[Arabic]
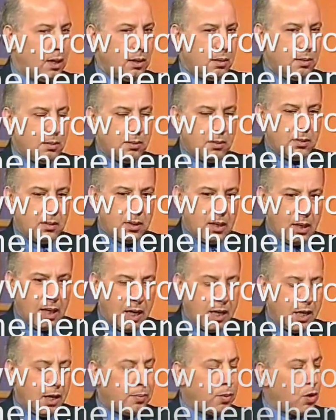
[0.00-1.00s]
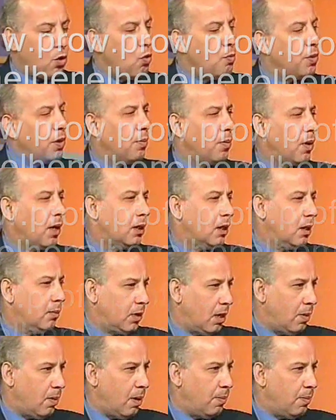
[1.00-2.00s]
يعني أن يبرؤوا من
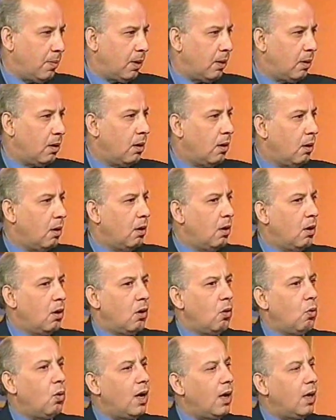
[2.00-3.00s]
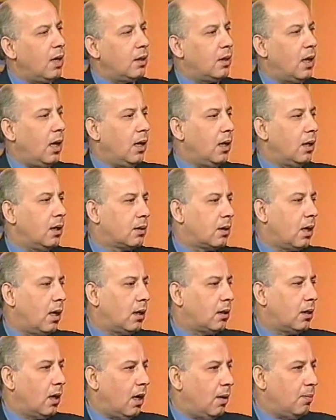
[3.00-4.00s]
أمراضهم تماما ولا
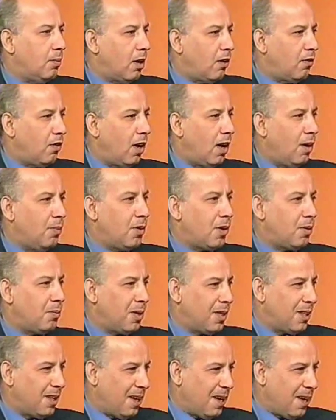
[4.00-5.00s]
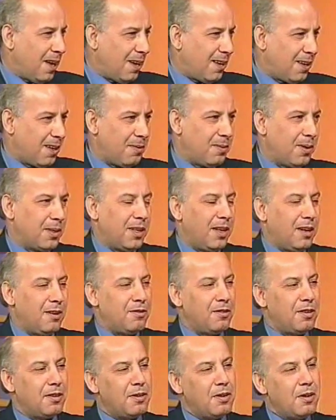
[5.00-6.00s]
ندعي إطالة الأعمار فالأعمار بيد الله كما
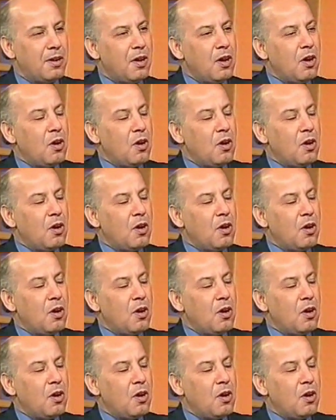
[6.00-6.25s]
تعرفي